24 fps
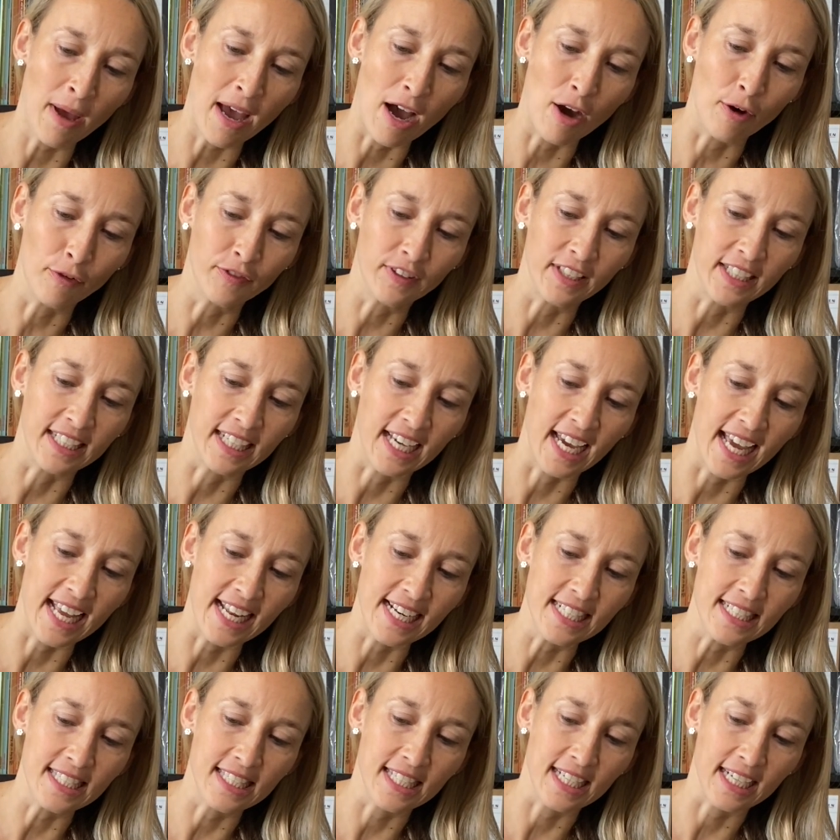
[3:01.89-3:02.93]
auf die
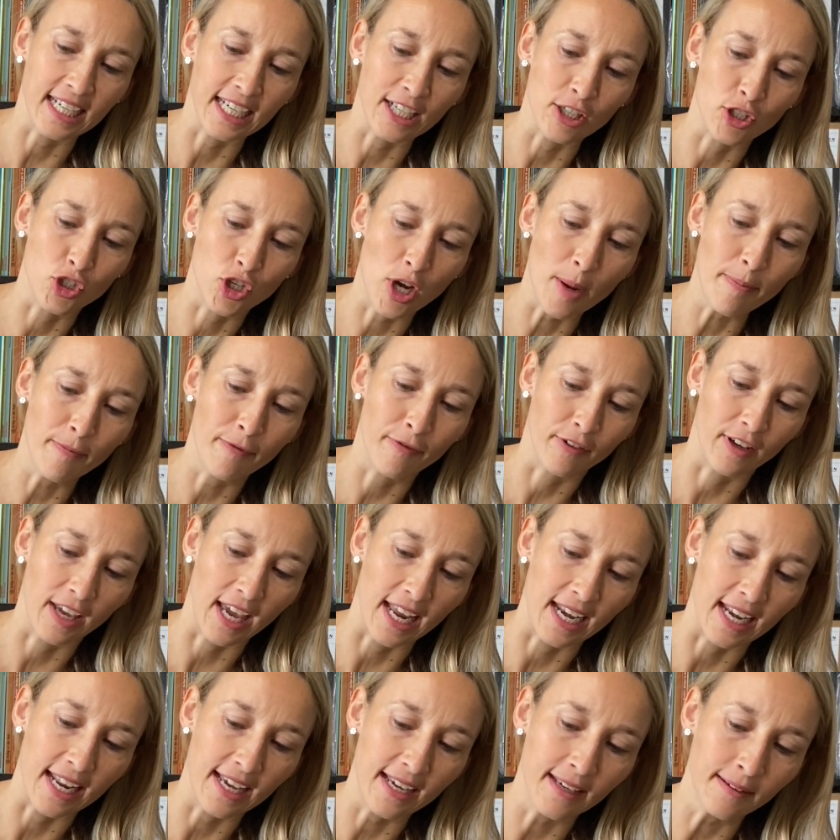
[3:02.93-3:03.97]
kältere
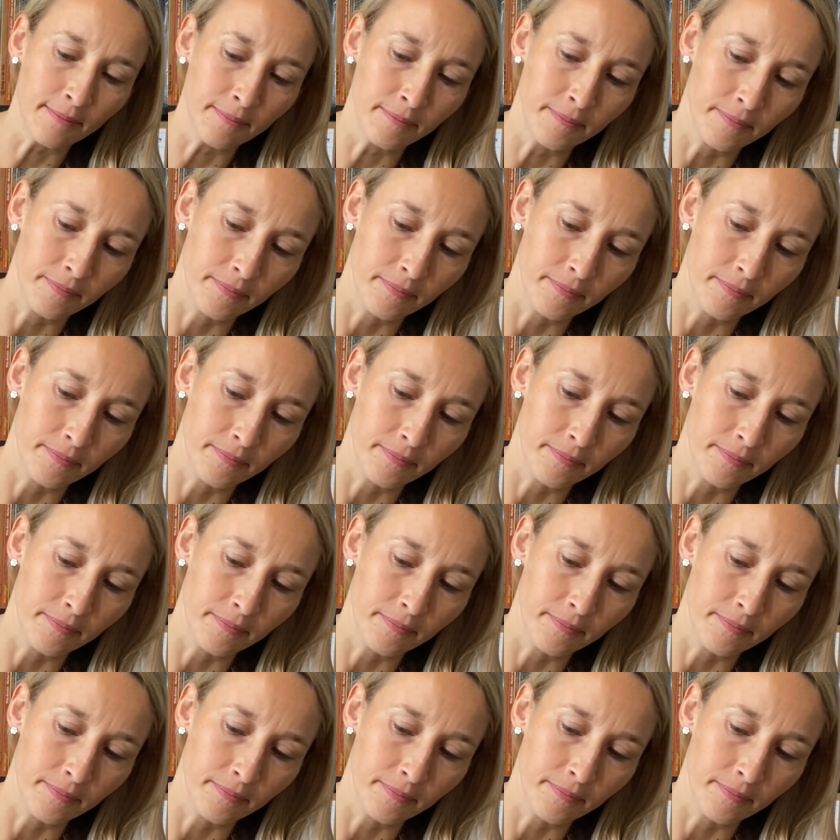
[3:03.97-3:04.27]
Schöpfkelle.